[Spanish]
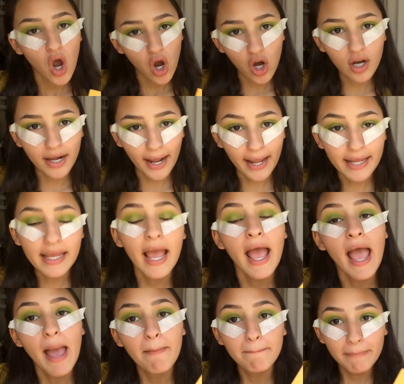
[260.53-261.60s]
Ok,
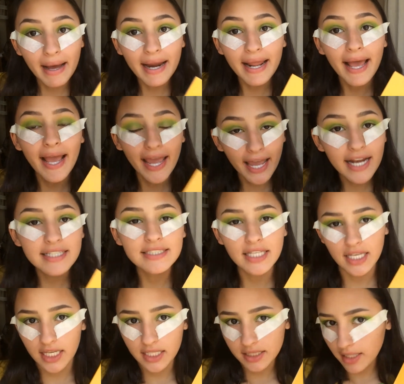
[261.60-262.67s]
para el
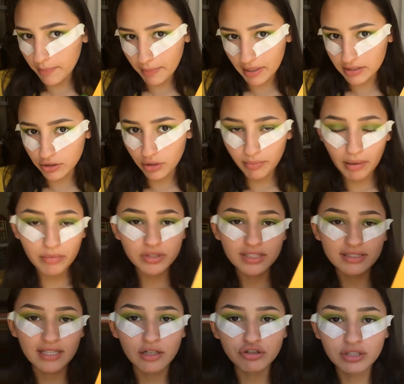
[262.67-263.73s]
siguiente paso vamos a
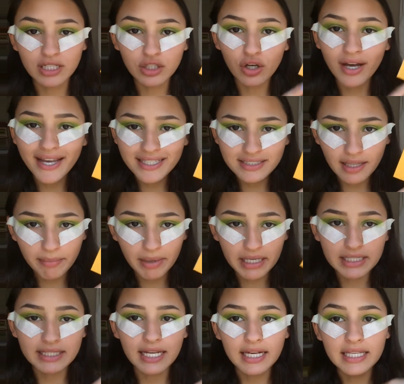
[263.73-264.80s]
estar usando esta
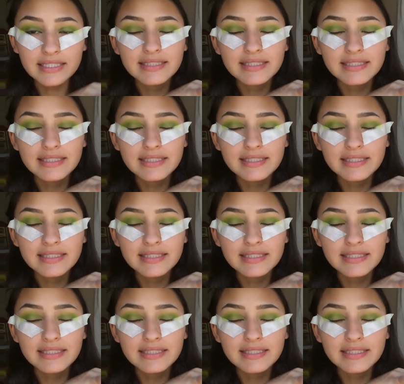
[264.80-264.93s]
paleta que